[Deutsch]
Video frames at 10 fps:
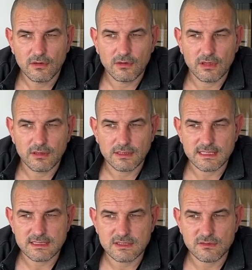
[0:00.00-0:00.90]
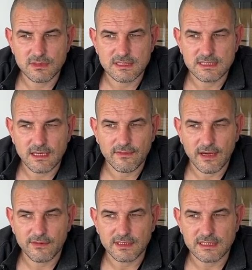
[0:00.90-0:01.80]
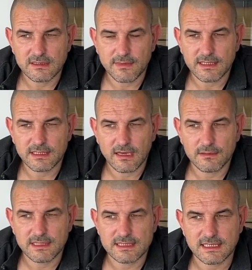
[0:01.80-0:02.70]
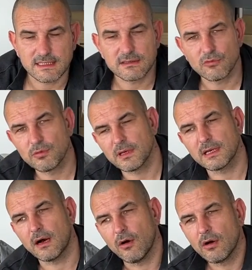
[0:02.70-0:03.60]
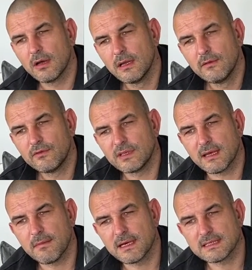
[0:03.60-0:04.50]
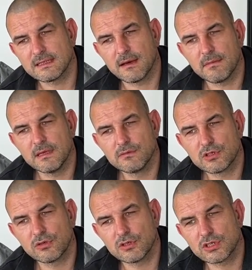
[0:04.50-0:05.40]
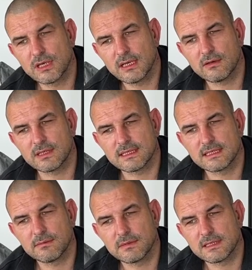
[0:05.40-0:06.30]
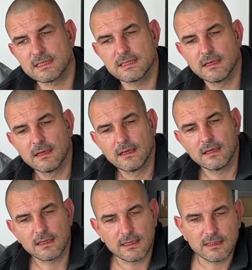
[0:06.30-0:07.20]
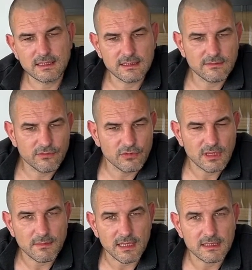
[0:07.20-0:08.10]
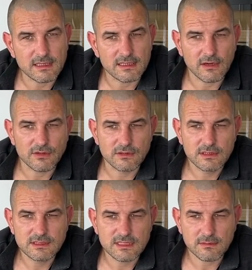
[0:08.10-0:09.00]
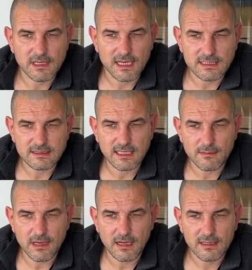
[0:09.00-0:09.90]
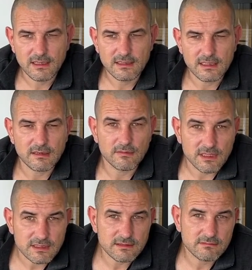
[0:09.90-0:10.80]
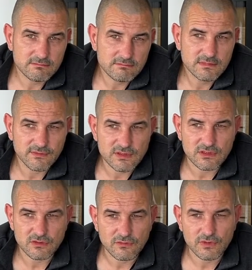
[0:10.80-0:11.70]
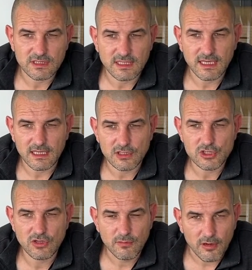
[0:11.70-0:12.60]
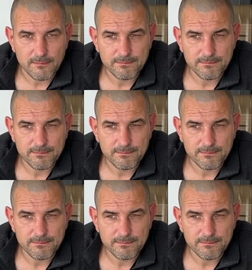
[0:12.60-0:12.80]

Äh, das ist zumindest die Erfahrung, die ich gemacht habe. Das gilt im Übrigen auch für Dämmmaßnahmen im Schornstein, auch das gibt es. Äh, die führen am Ende genau zu dem gleichen Thema, nämlich die Versottung wird in der Regel schlimmer.